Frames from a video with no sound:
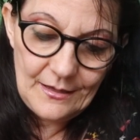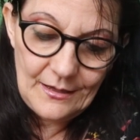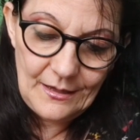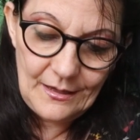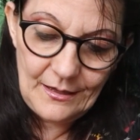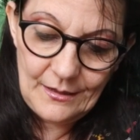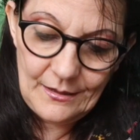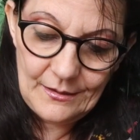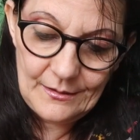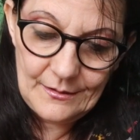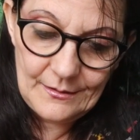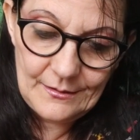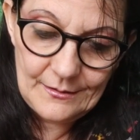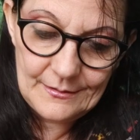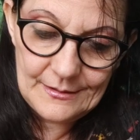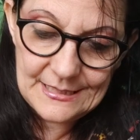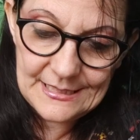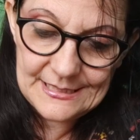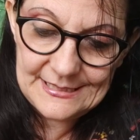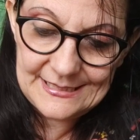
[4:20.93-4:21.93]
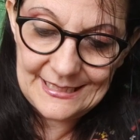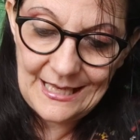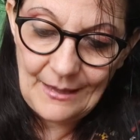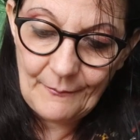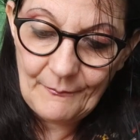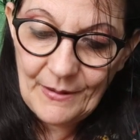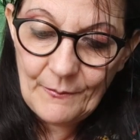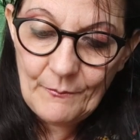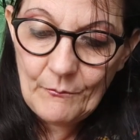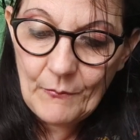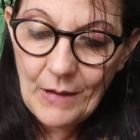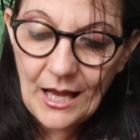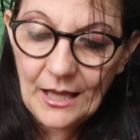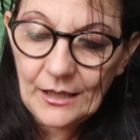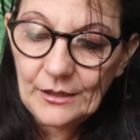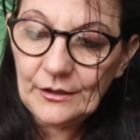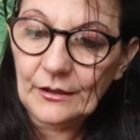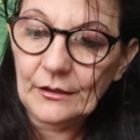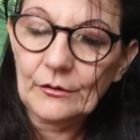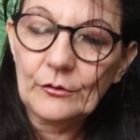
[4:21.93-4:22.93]
Euh, c'est la même
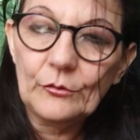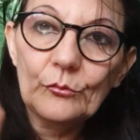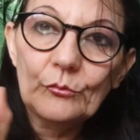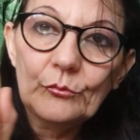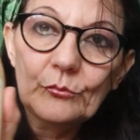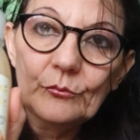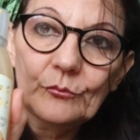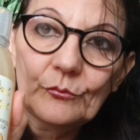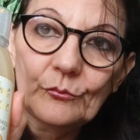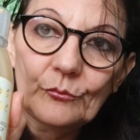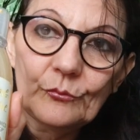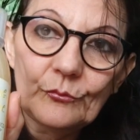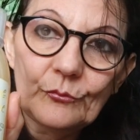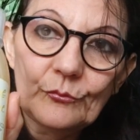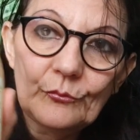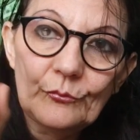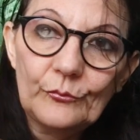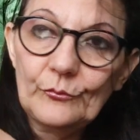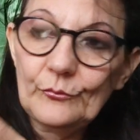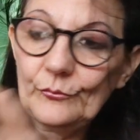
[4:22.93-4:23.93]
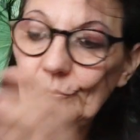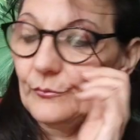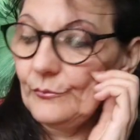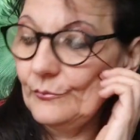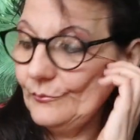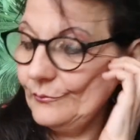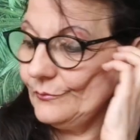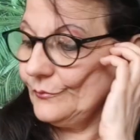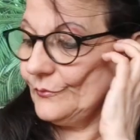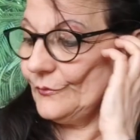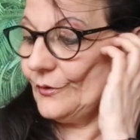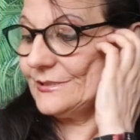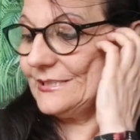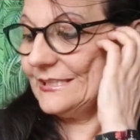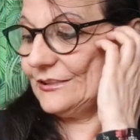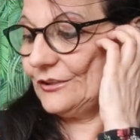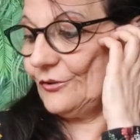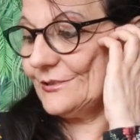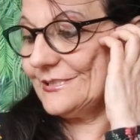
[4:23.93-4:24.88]
marque. Hein. Donc c'est